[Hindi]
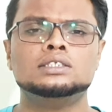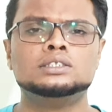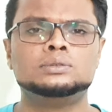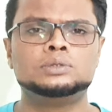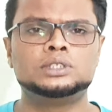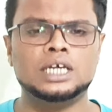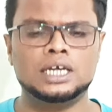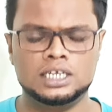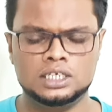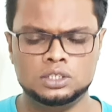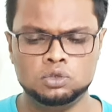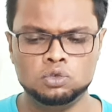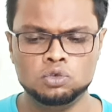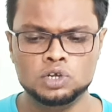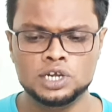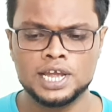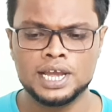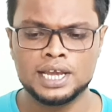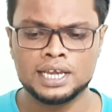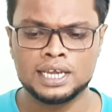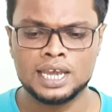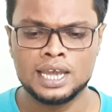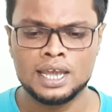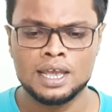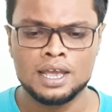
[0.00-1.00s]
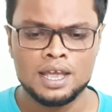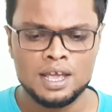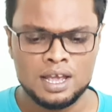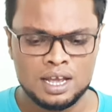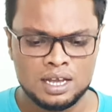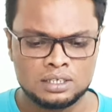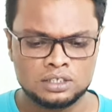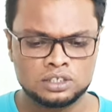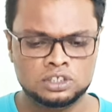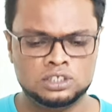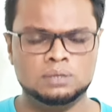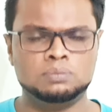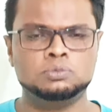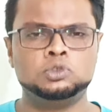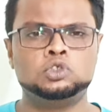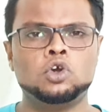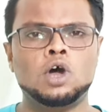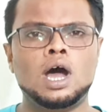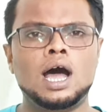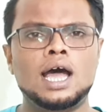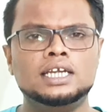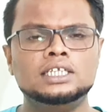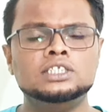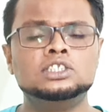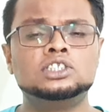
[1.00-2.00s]
सारी दुनिया के समझो
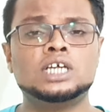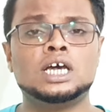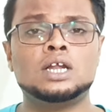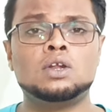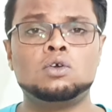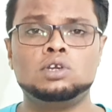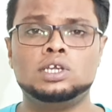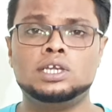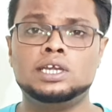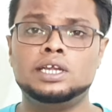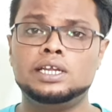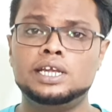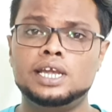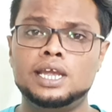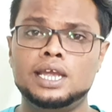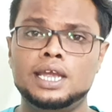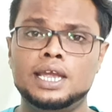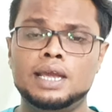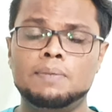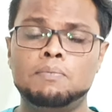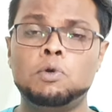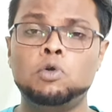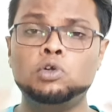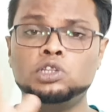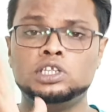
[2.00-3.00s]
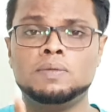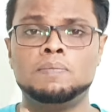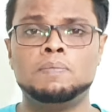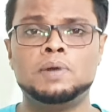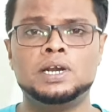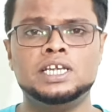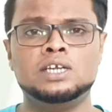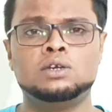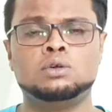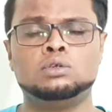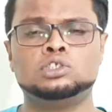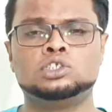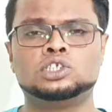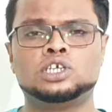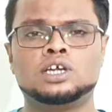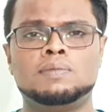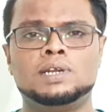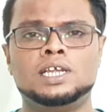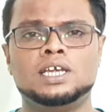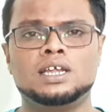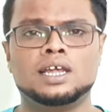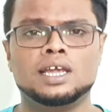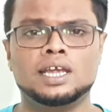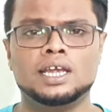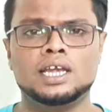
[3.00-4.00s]
इंसानों के लिए एक बहुत ही बड़ी
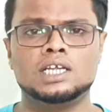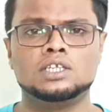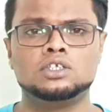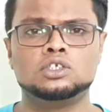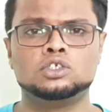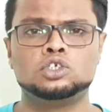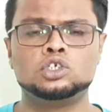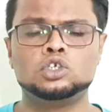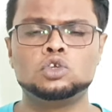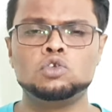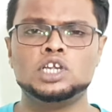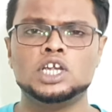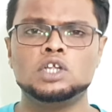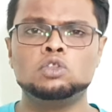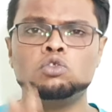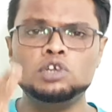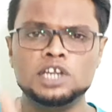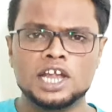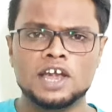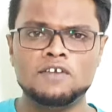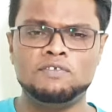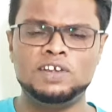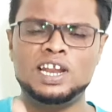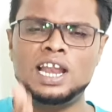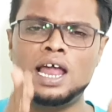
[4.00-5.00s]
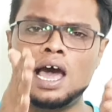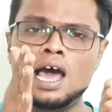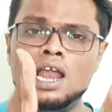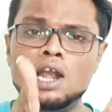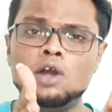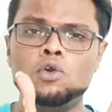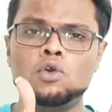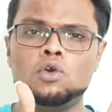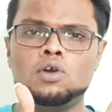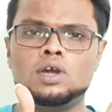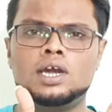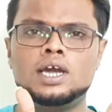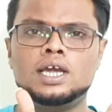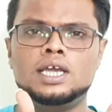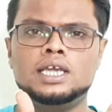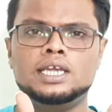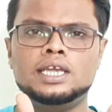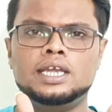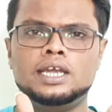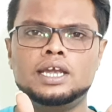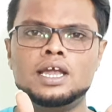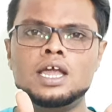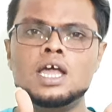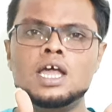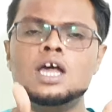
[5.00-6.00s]
खुशखबरी रहेगी दोस्तों क्योंकि दुनिया फिलहाल रुक गई
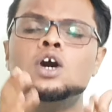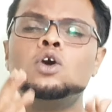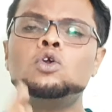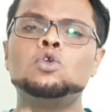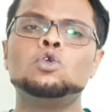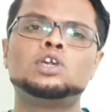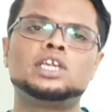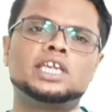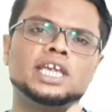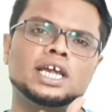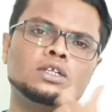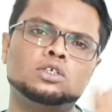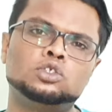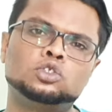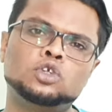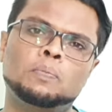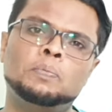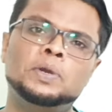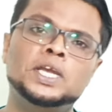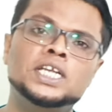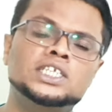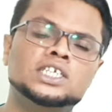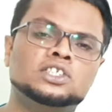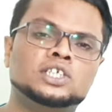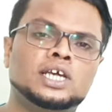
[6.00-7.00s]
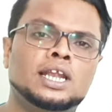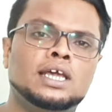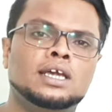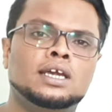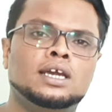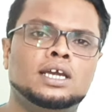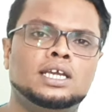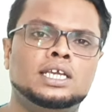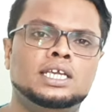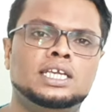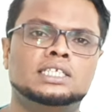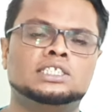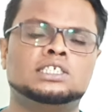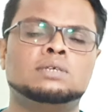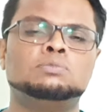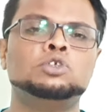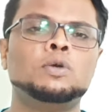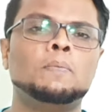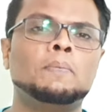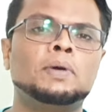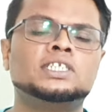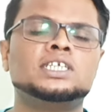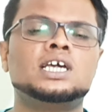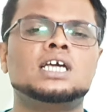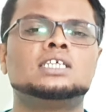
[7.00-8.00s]
है रुक क्या दोस्तों फीचे चले गई है समझो
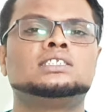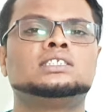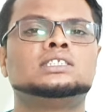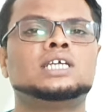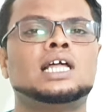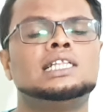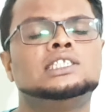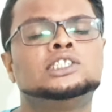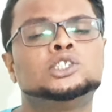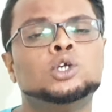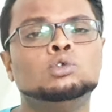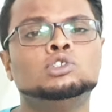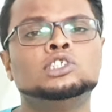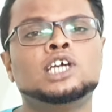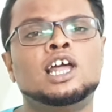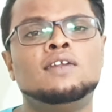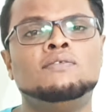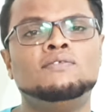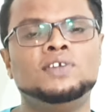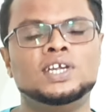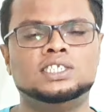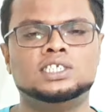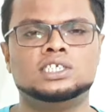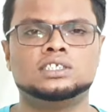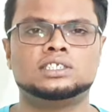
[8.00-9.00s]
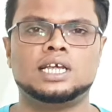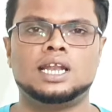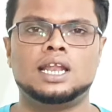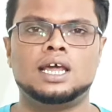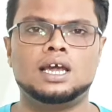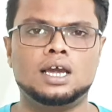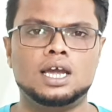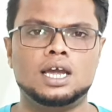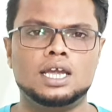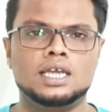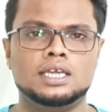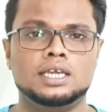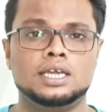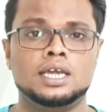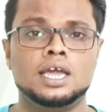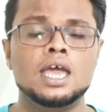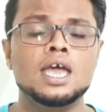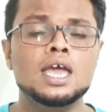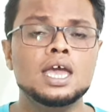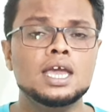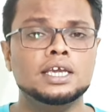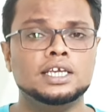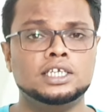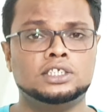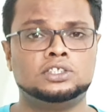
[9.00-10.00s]
पचास साल सौ साल फीचे चला गई है
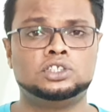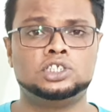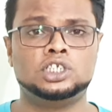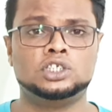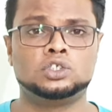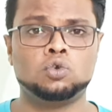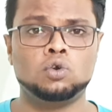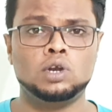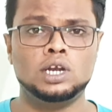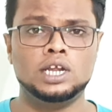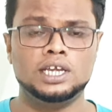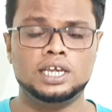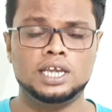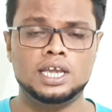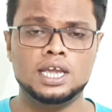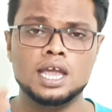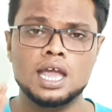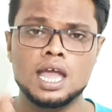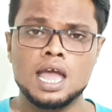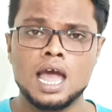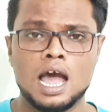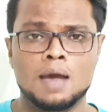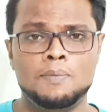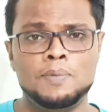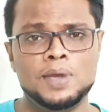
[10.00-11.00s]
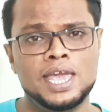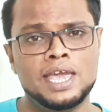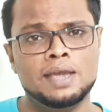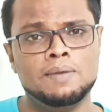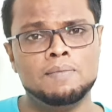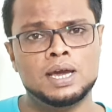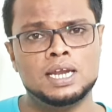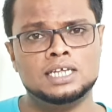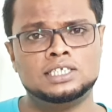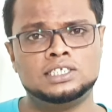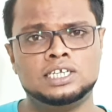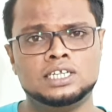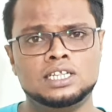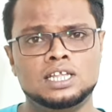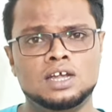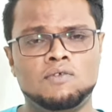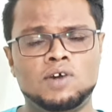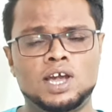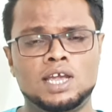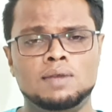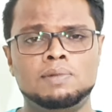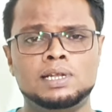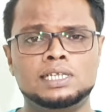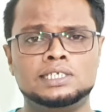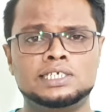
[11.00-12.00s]
इस चीज़ को लेके अब एक बार इसकी
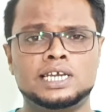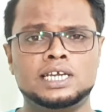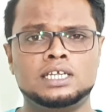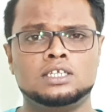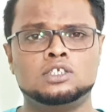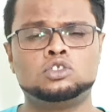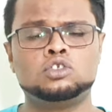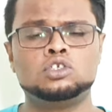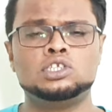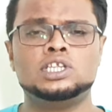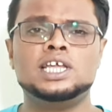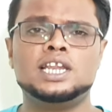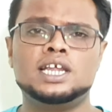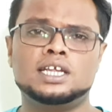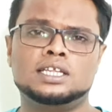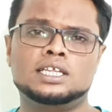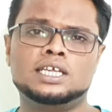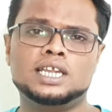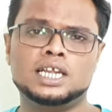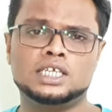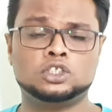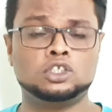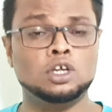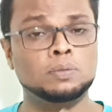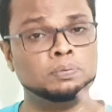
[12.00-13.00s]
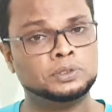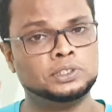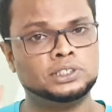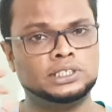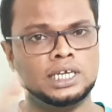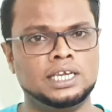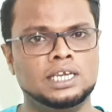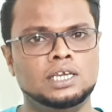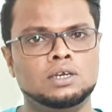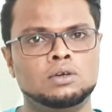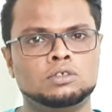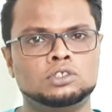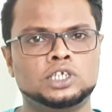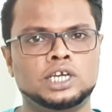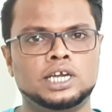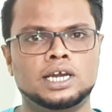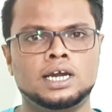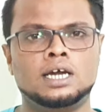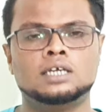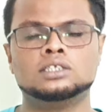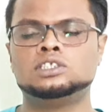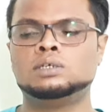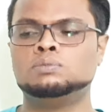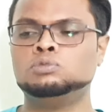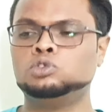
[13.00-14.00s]
दवाई मिल जाएगी दोस्तों धीरे धीरे सब सही हो
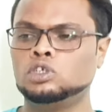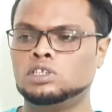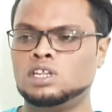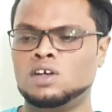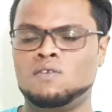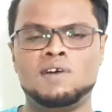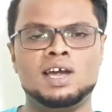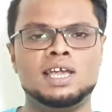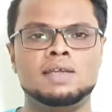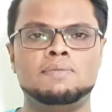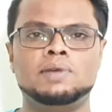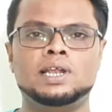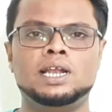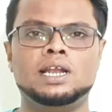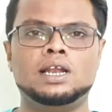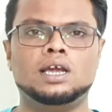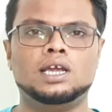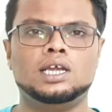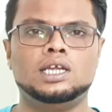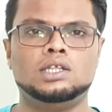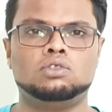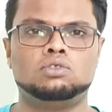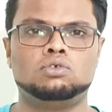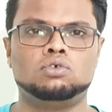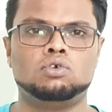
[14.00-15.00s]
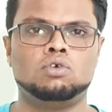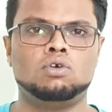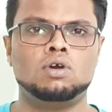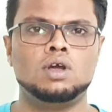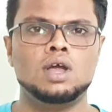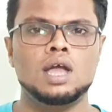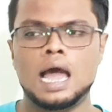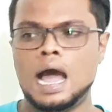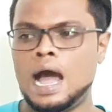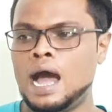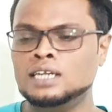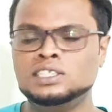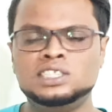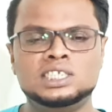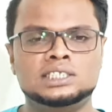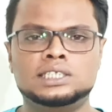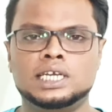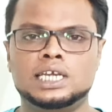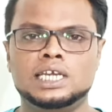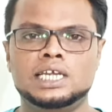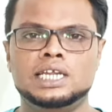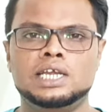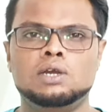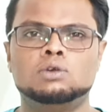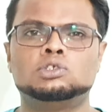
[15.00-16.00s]
जाएगा समझो दवाई मिल गई तो आज ही
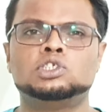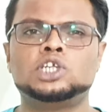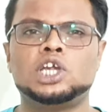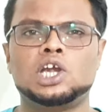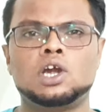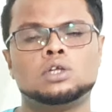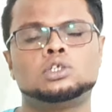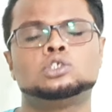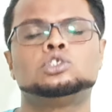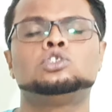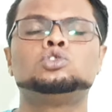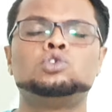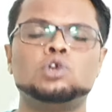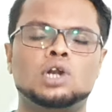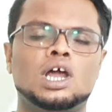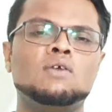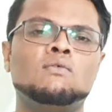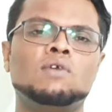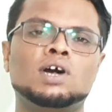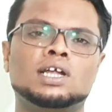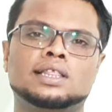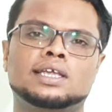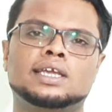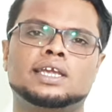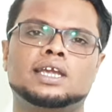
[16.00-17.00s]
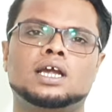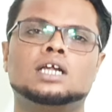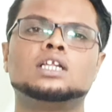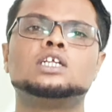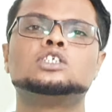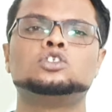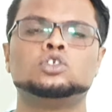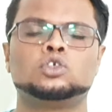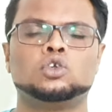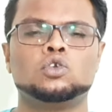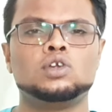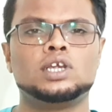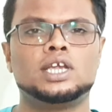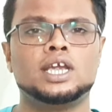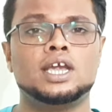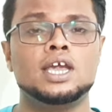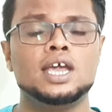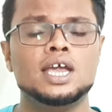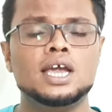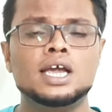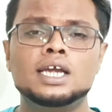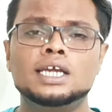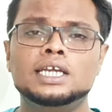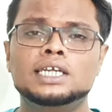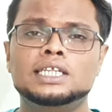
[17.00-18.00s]
सही नहीं हो जाएगा दोस्तों थोड़ा वक्त लगेगा दोस्तों
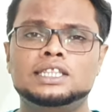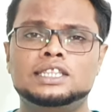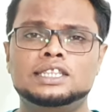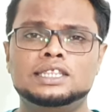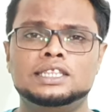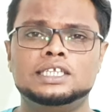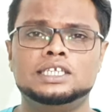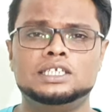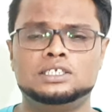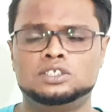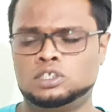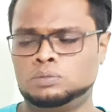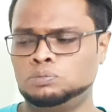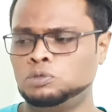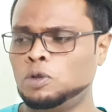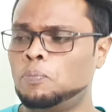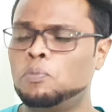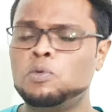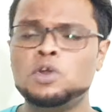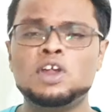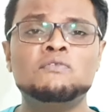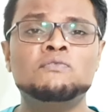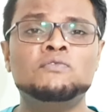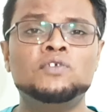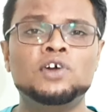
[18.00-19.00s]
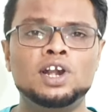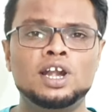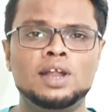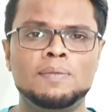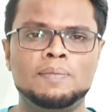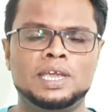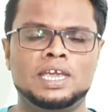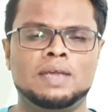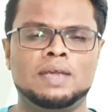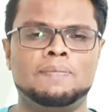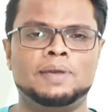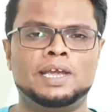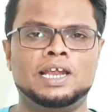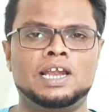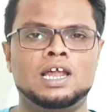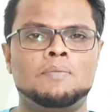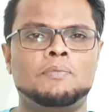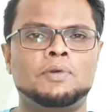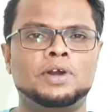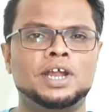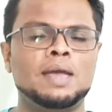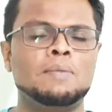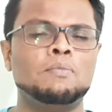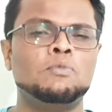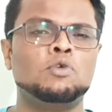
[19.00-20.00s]
क्योंकि समझो पूरे वर्ल्ड में ये पहला
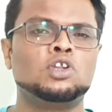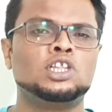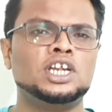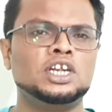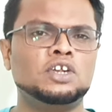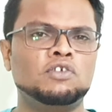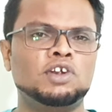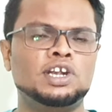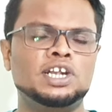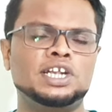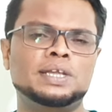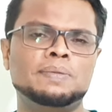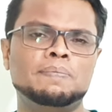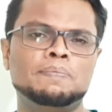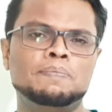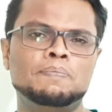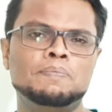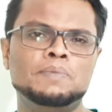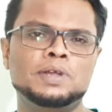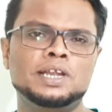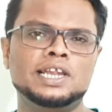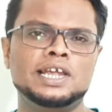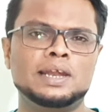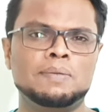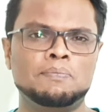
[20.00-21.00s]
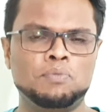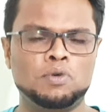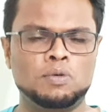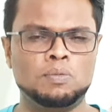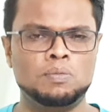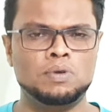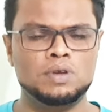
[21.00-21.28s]
पड़ा है मोर देन ट्वेंटी मिलियन